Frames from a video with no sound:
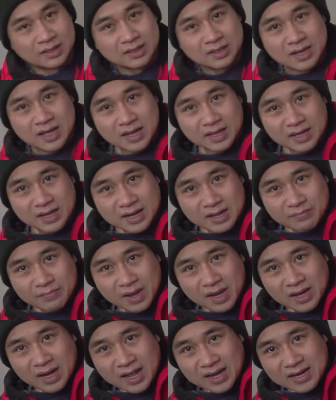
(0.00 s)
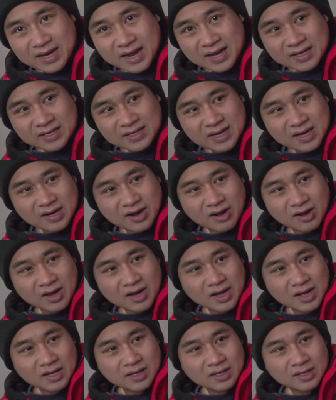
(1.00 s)
đây cái này mày lấy ra nó sẽ rõ
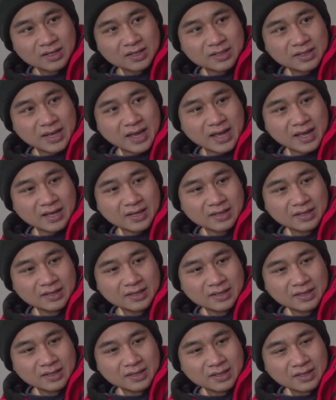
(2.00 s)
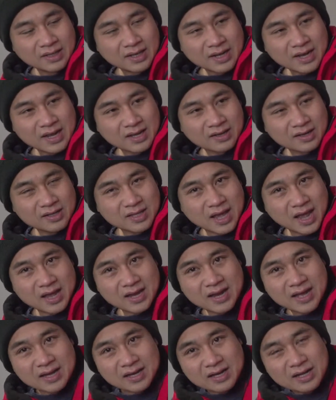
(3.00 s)
hơn dạ cái này có
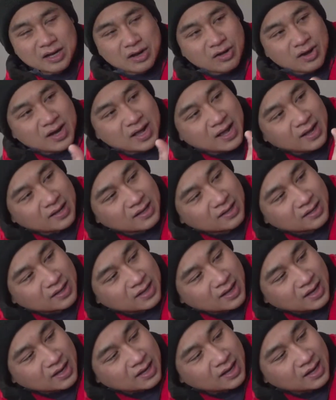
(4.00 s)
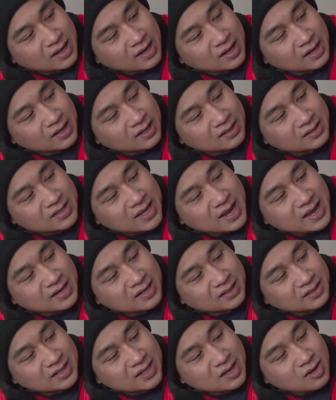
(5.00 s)
thể là nó nói là à, che
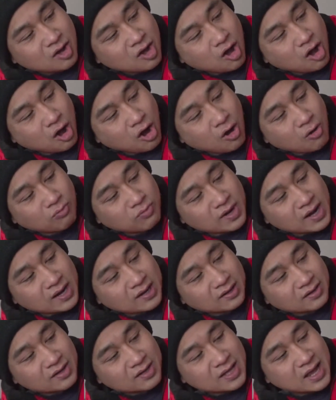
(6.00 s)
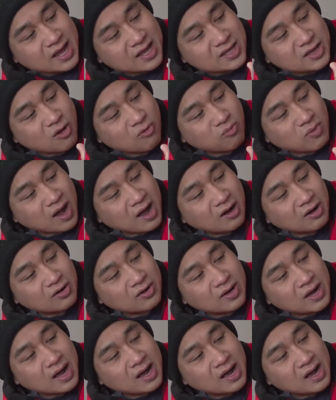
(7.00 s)
được tiếng ồn nè có thể dùng ở
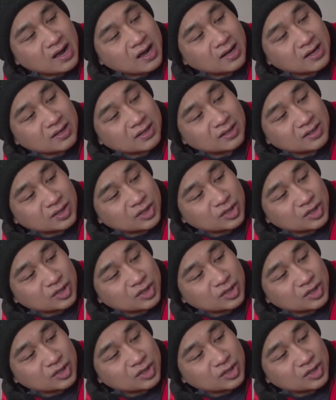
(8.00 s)
à, cửa